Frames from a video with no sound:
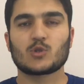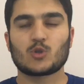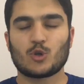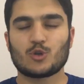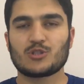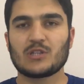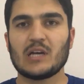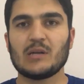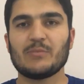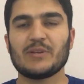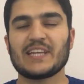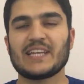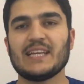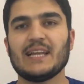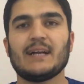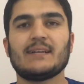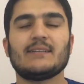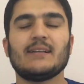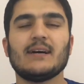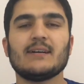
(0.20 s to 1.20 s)
Sosyal
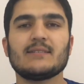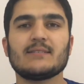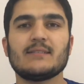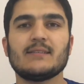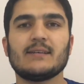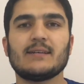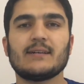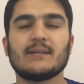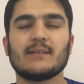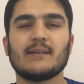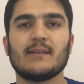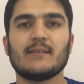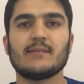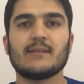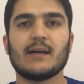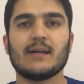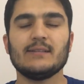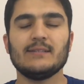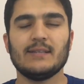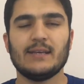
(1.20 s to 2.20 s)
Bilgiler Dersliği
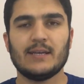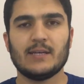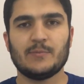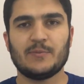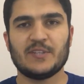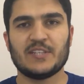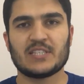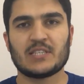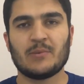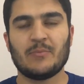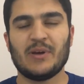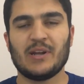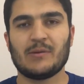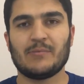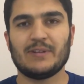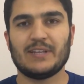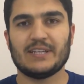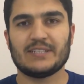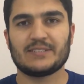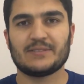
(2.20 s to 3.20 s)
kanalından hepinize
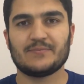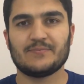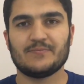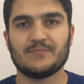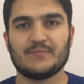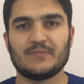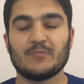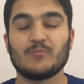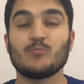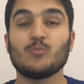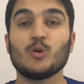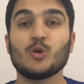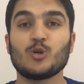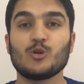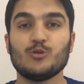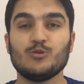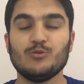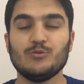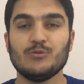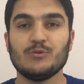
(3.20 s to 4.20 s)
merhabalar.
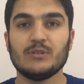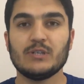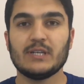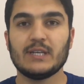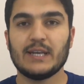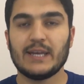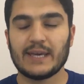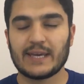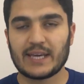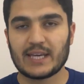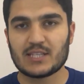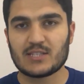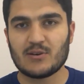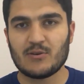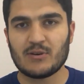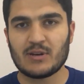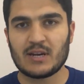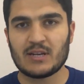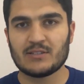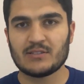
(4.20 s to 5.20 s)
Bugün LGS
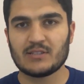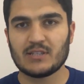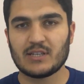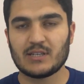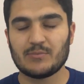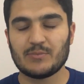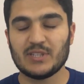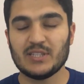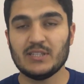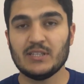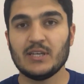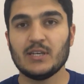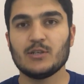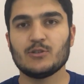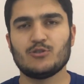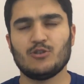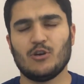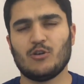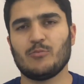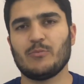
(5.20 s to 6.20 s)
öğrencilerimin
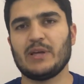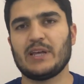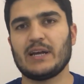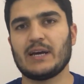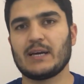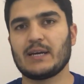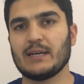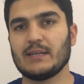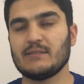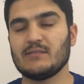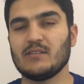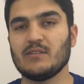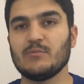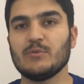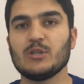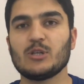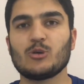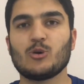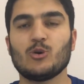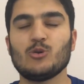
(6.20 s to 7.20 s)
çok merak ettiği
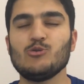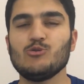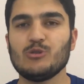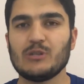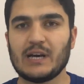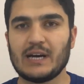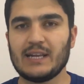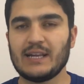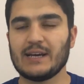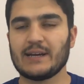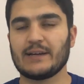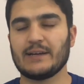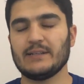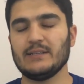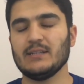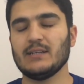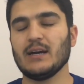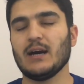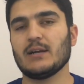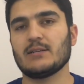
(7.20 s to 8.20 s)
bir konuyla
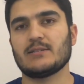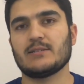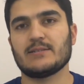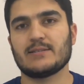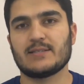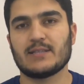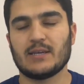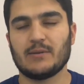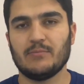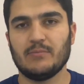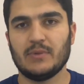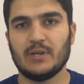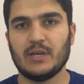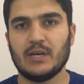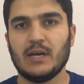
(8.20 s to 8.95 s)
alakalı karşınızdayım.